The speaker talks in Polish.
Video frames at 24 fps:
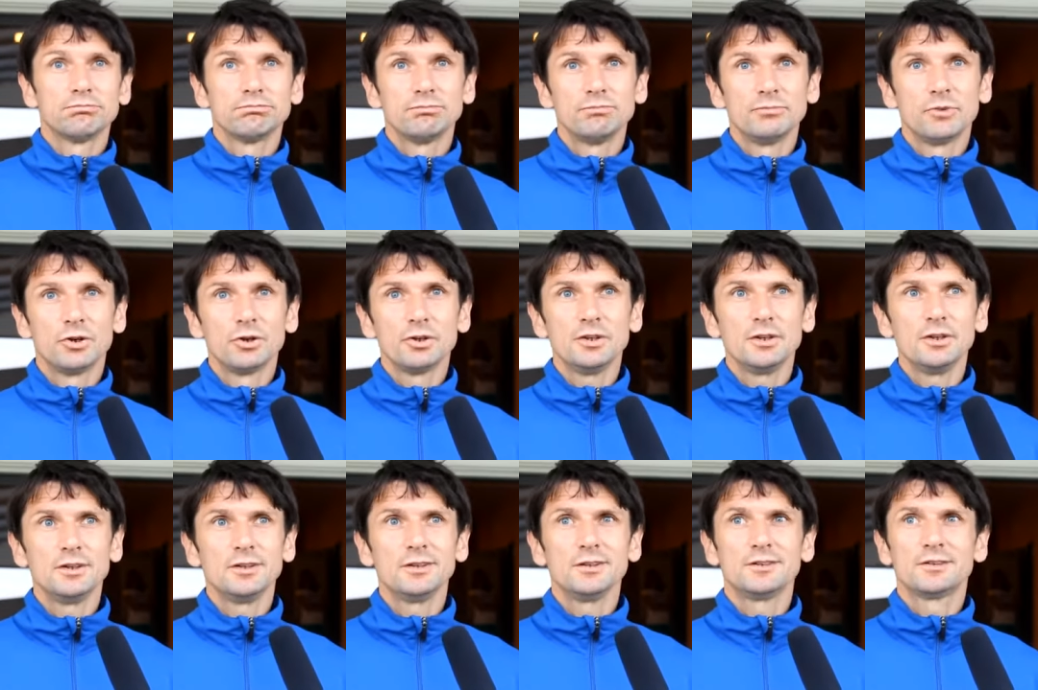No
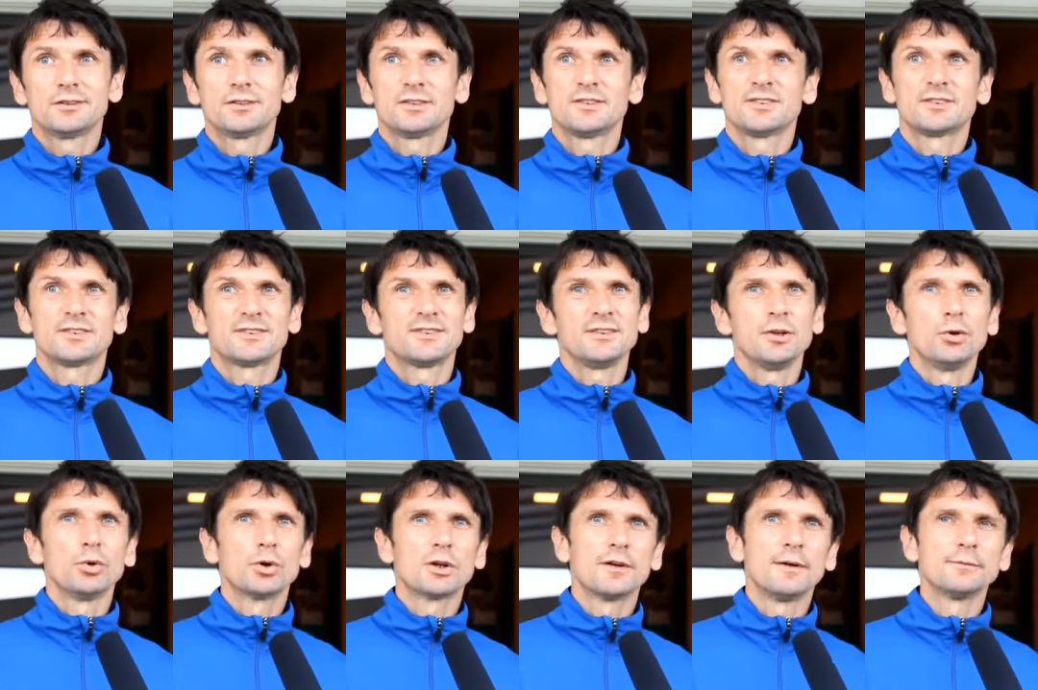i
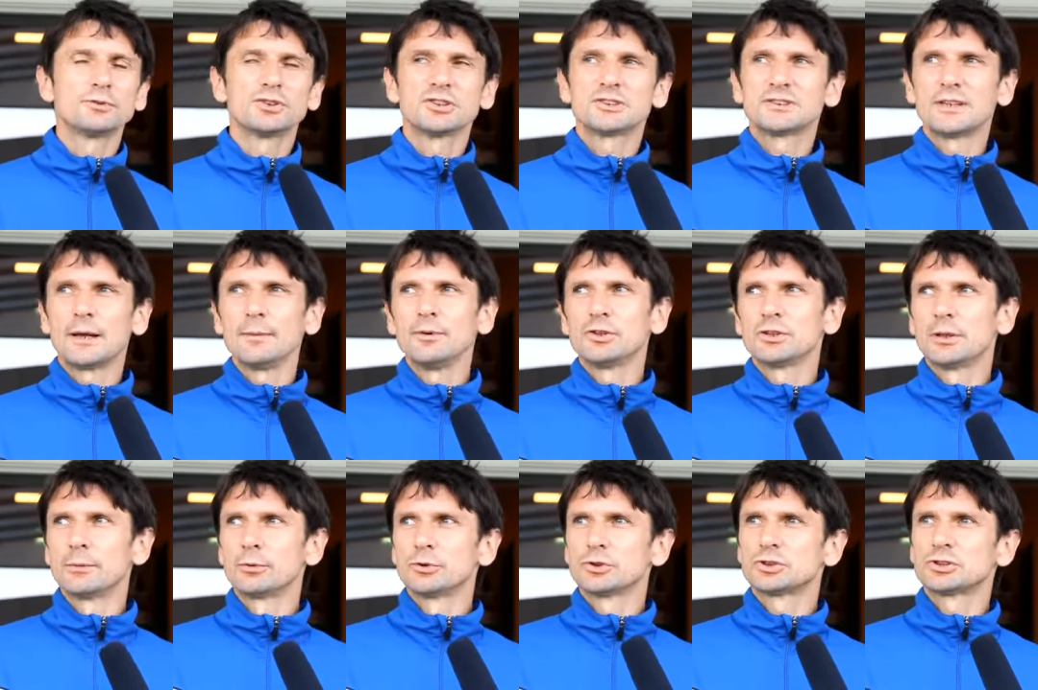nie ukrywam, że sam
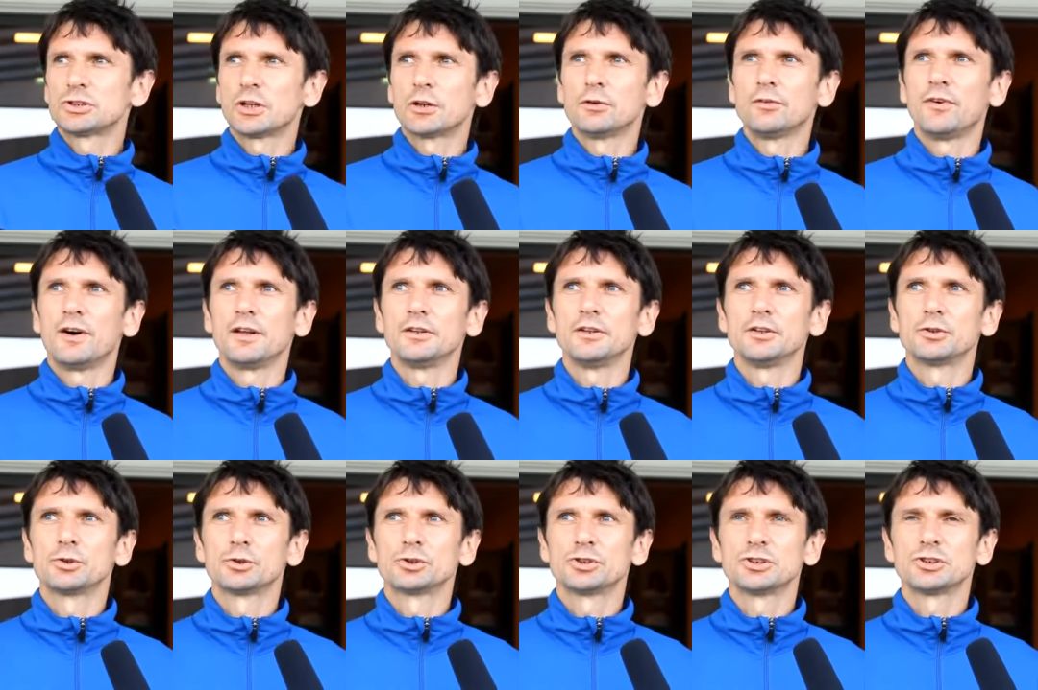jestem
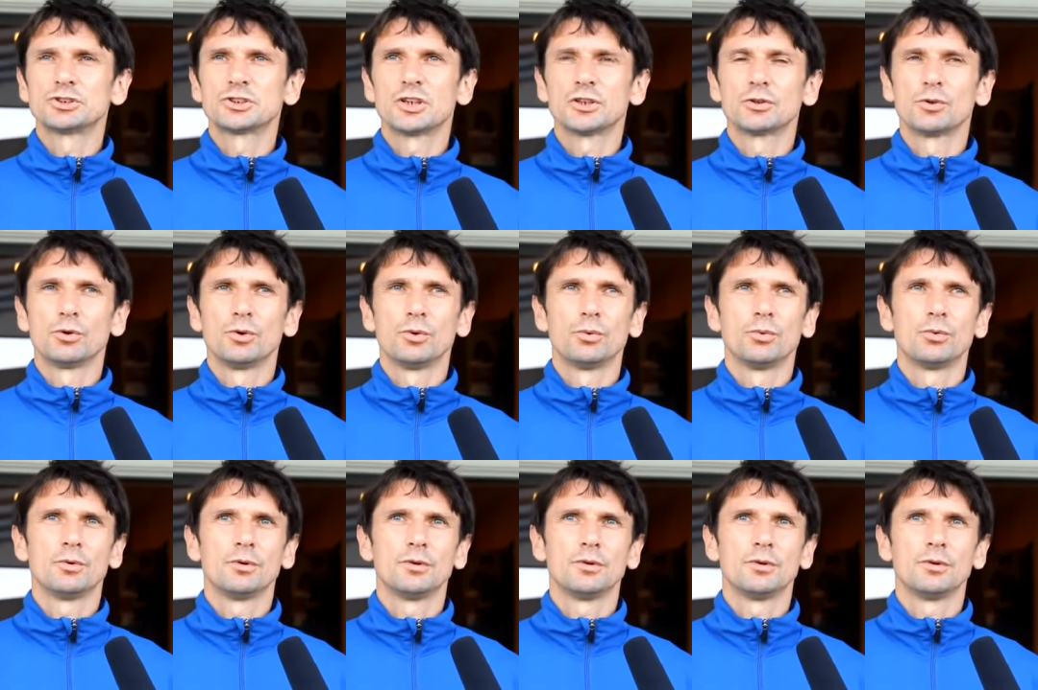rozczarowany troszeczkę tą